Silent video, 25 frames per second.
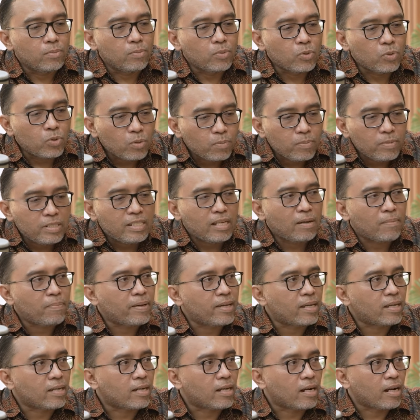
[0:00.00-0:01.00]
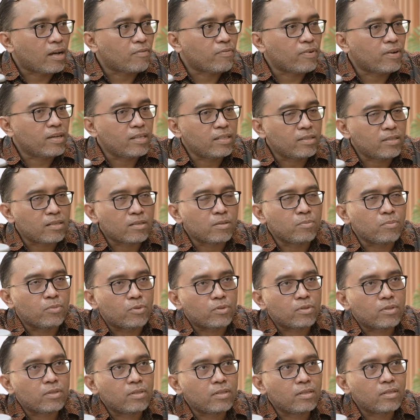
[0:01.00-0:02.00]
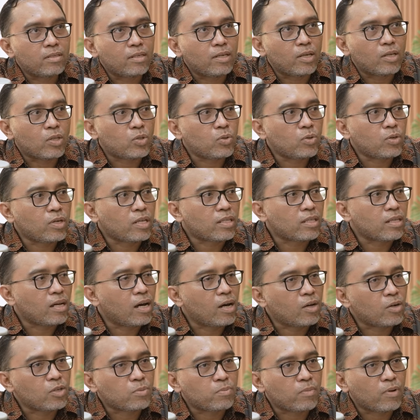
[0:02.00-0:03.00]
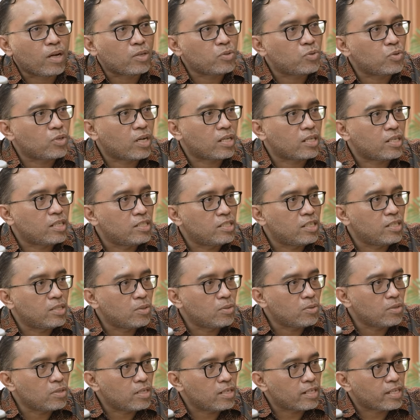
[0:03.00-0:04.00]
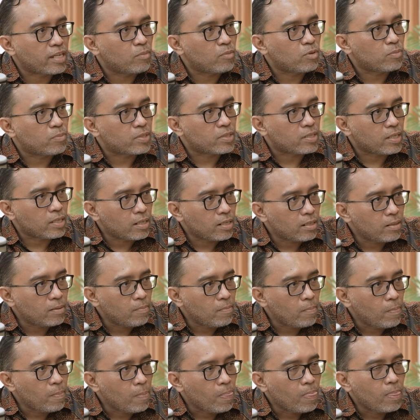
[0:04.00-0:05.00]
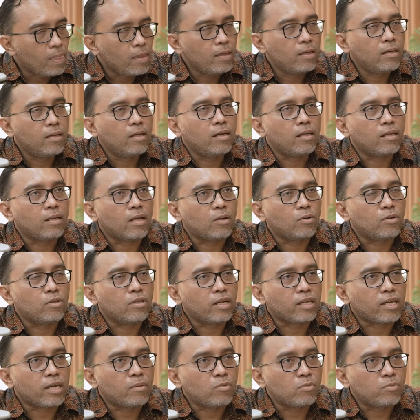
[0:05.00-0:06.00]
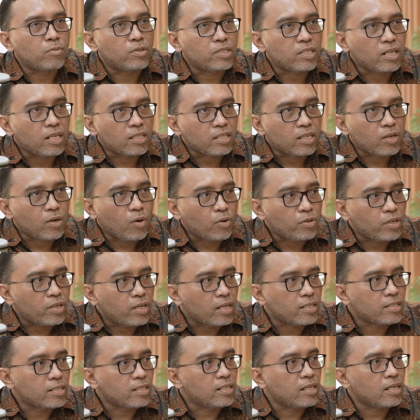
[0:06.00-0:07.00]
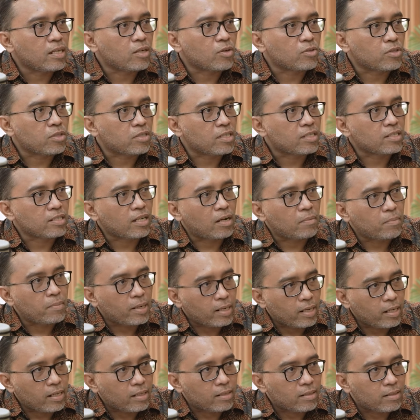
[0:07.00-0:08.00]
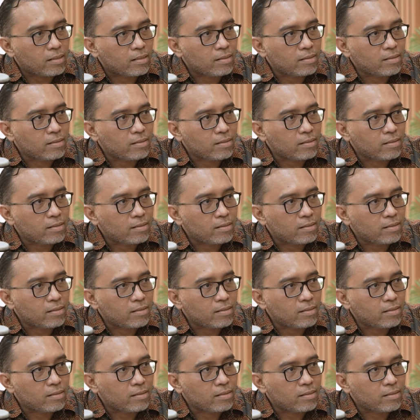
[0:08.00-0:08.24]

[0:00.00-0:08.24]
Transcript: untuk mencapai karafali tersebut itu kita harus mengajukan izin dulu dari Kemlu Mesir. Lalu dari Kemlu Mesir nanti koordinasi dengan otoritas keamanan.